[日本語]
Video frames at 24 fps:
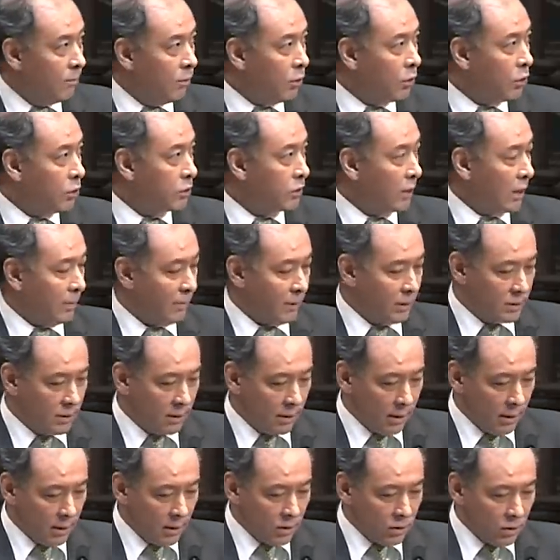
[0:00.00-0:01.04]
もう一つあります
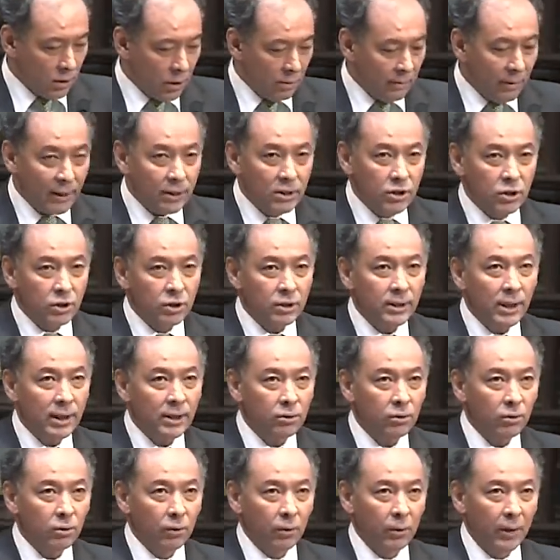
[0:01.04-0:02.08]
それは数
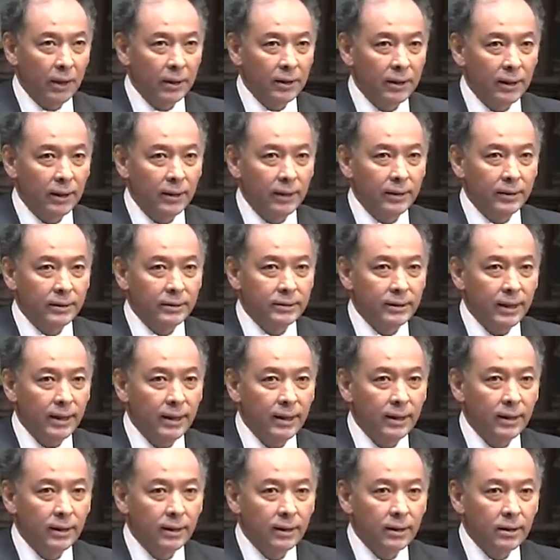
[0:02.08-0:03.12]
学との連携なんです
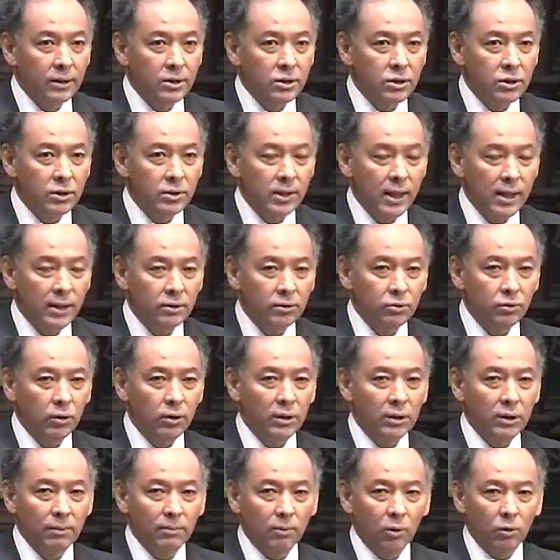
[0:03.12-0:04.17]
ね数学と
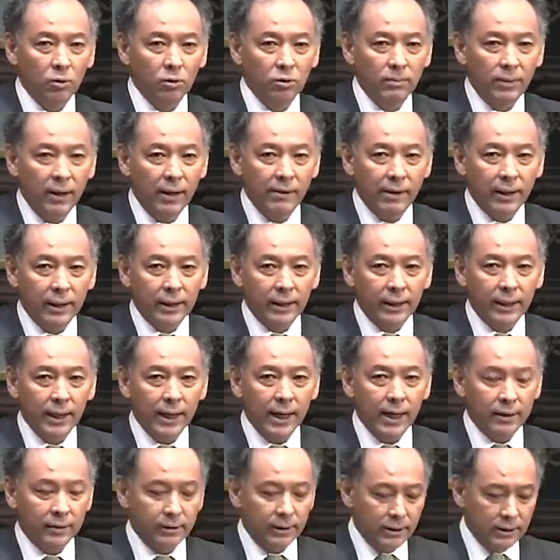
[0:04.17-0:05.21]
いってもこの場合は幾
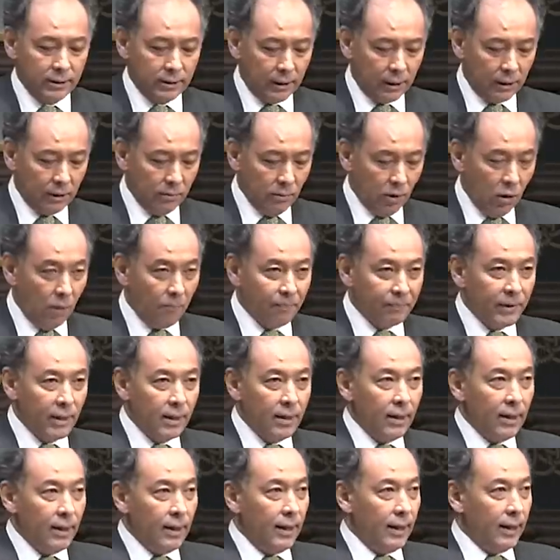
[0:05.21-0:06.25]
何学ですけども、
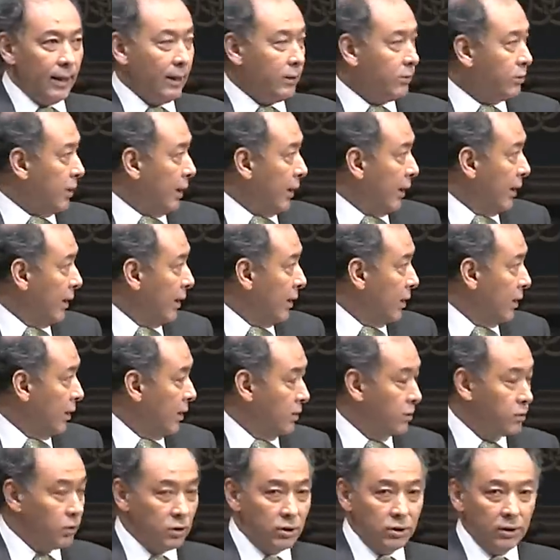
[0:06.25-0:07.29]
えー、後で、
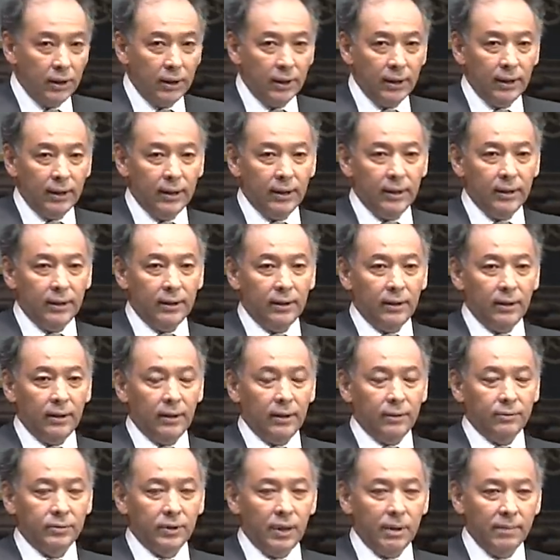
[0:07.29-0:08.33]
え少し、
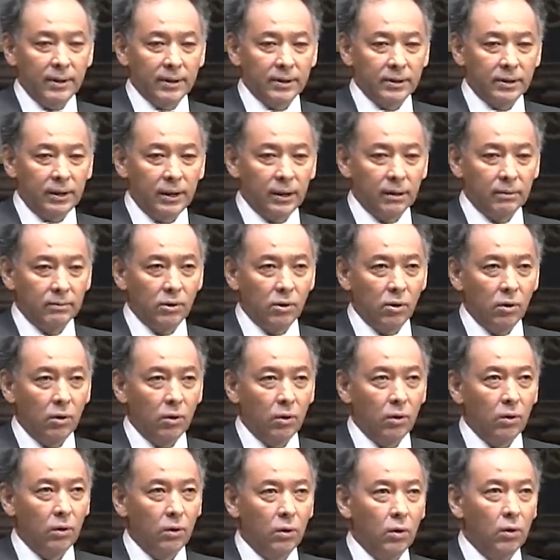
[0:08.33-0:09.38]
え触れますけど
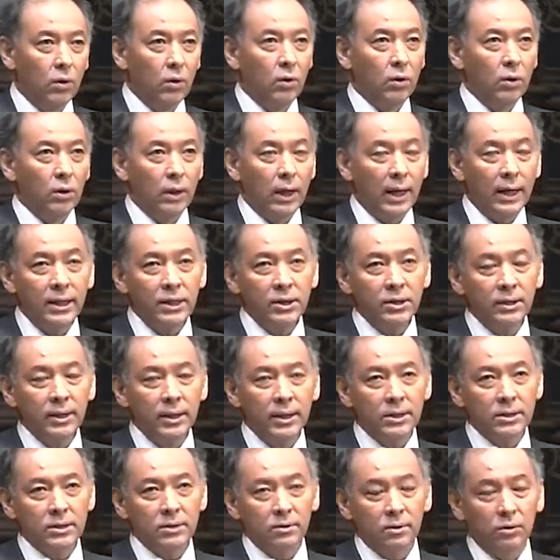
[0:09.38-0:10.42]
も
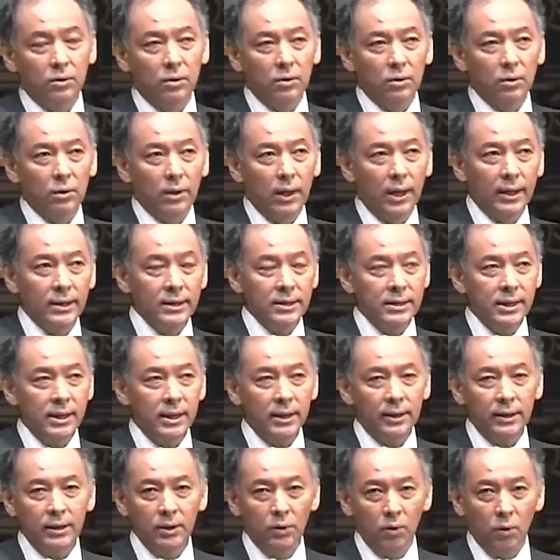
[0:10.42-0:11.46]
アリステレスの半
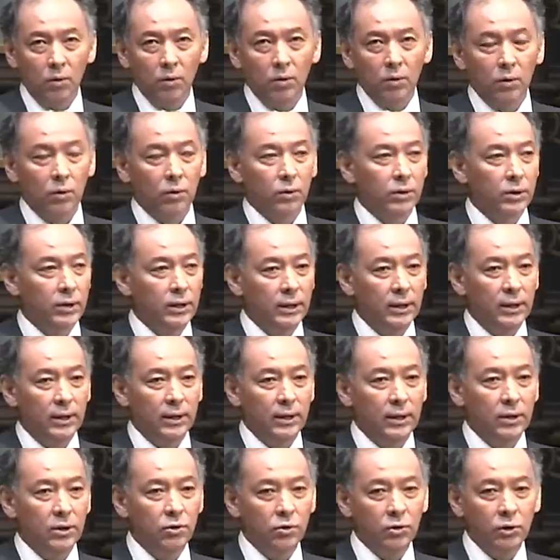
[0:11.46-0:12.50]
世紀後
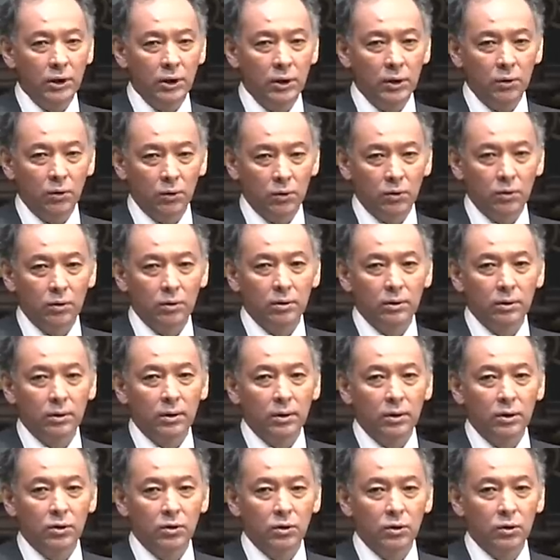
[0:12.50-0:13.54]
にユークリッドと
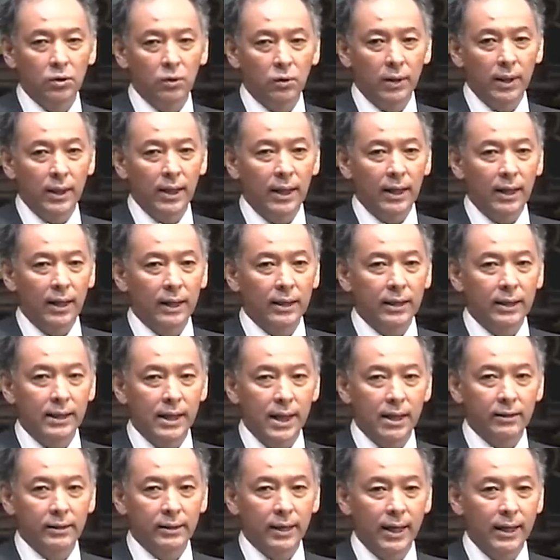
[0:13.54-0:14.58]
いう人が幾
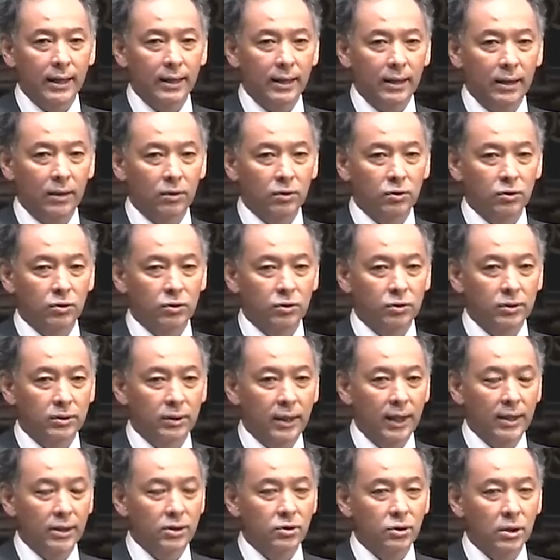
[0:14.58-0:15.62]
何学体系を作っ
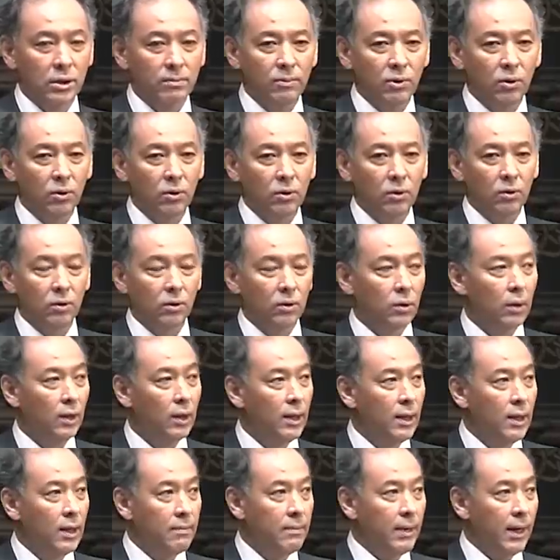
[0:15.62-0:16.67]
てそれも、
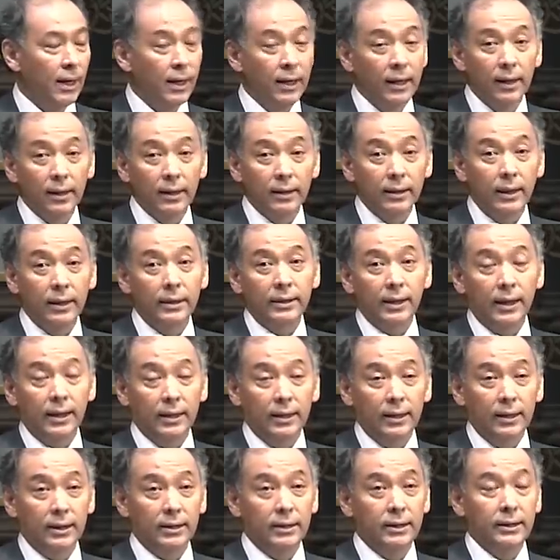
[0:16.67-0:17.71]
まあ、現
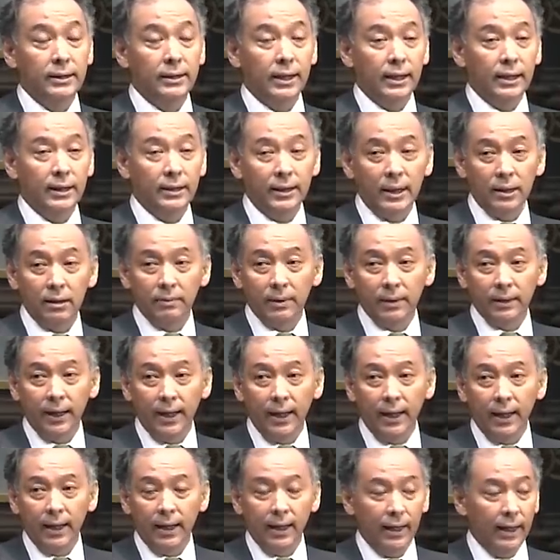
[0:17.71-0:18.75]
代近代に至るま
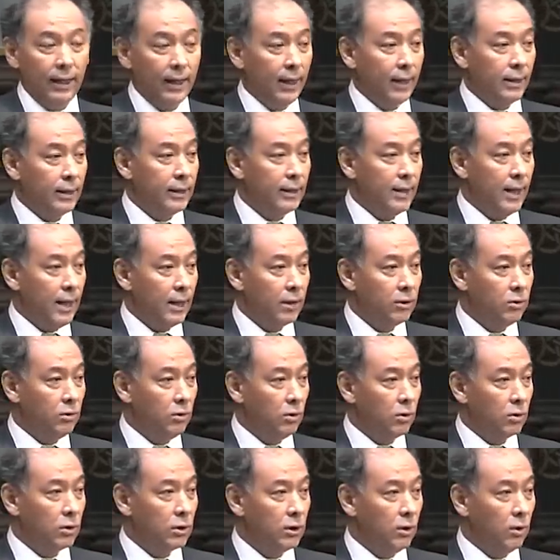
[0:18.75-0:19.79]
で、幾何学
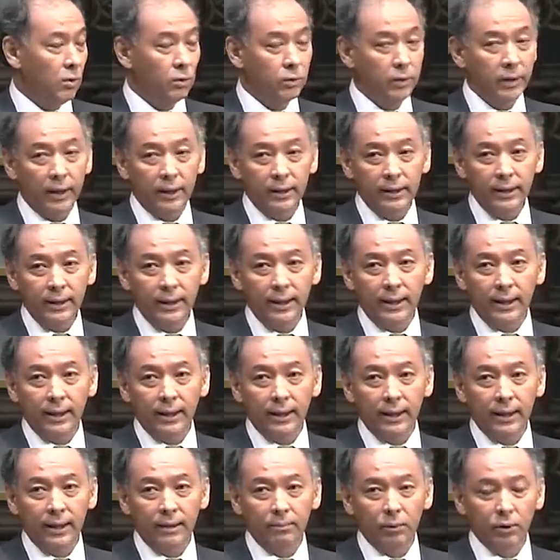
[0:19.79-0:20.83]
の基本的
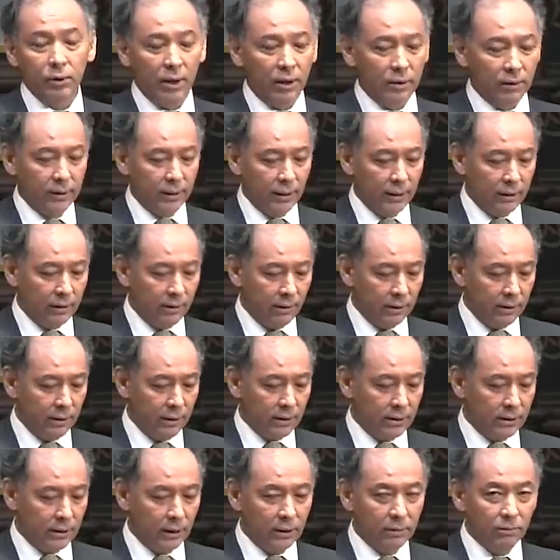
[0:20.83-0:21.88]
なモルになったわけ
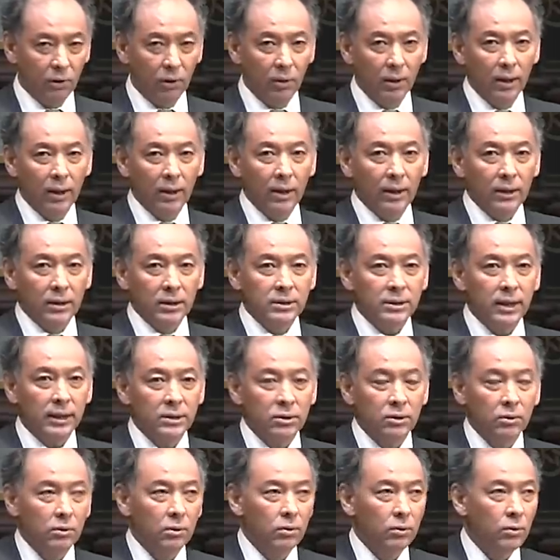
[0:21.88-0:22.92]
ですけども実は
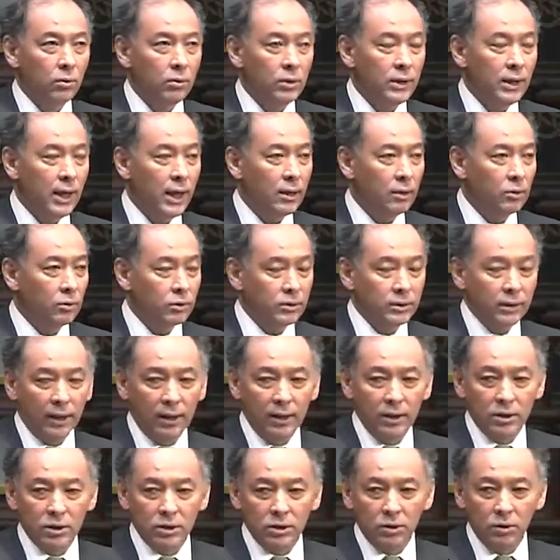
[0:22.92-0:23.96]
その論理学の
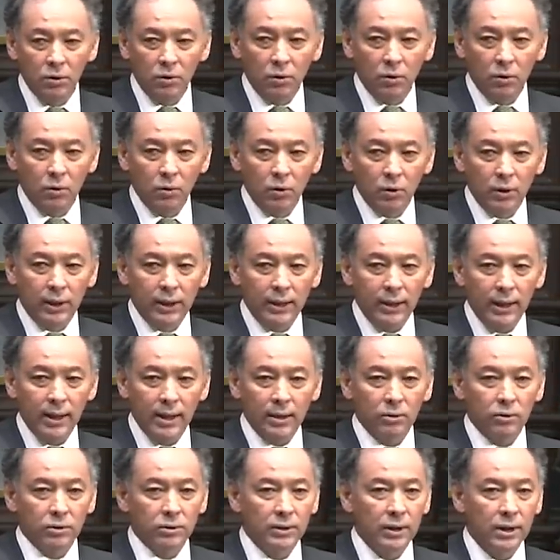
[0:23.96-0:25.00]
成立とこの幾何
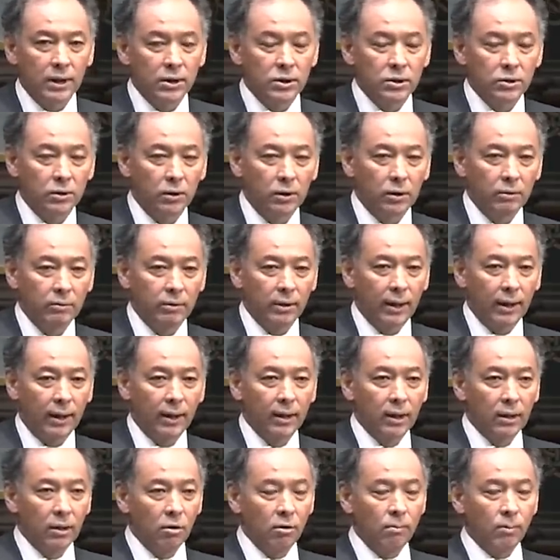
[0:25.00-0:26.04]
学の成立というの
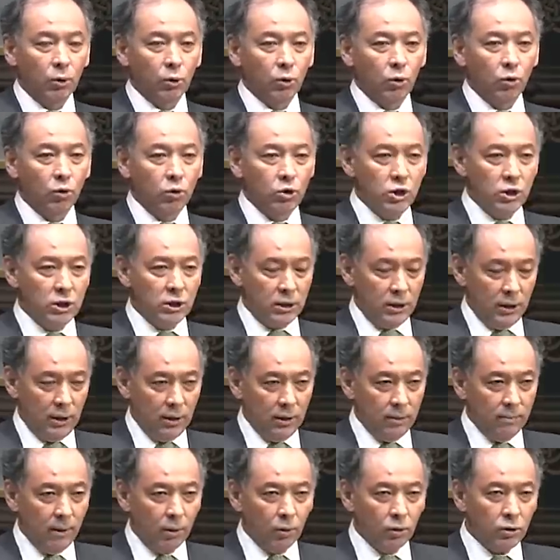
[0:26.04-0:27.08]
はほぼ同時期、
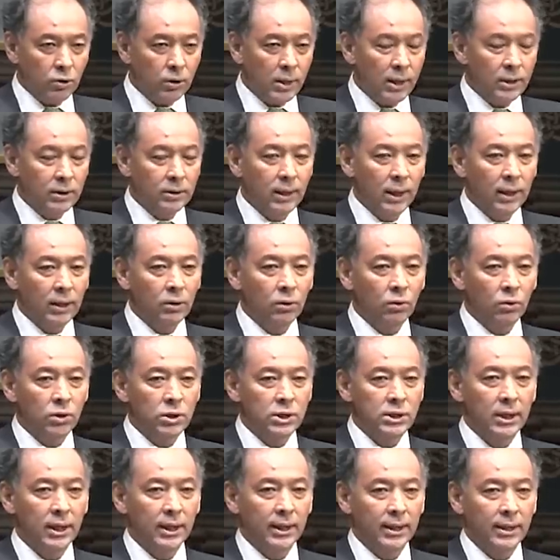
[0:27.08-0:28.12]
まあ、おそらく連動
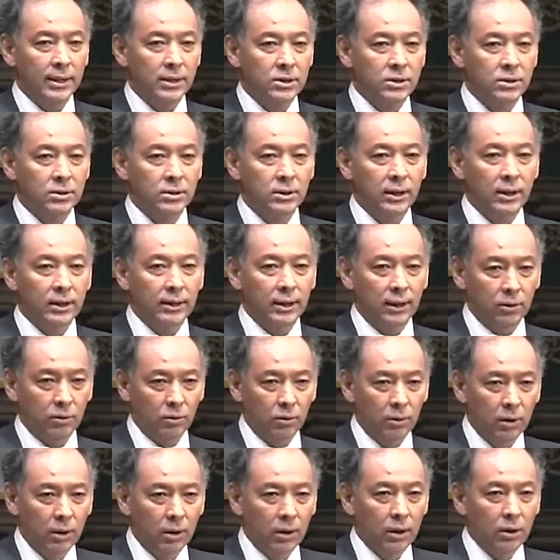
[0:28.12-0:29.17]
しながら進んできた
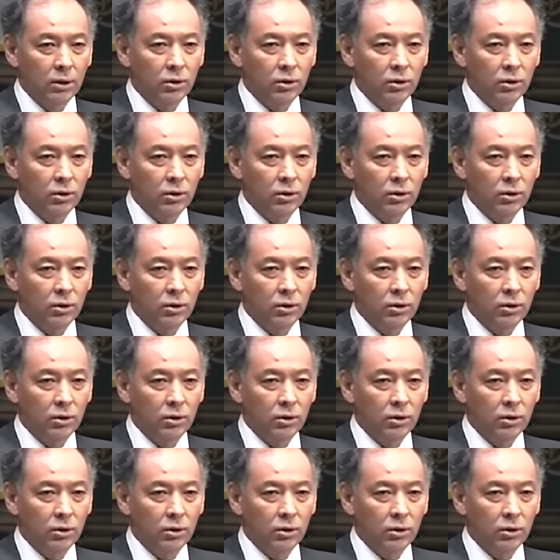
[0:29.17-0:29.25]
と。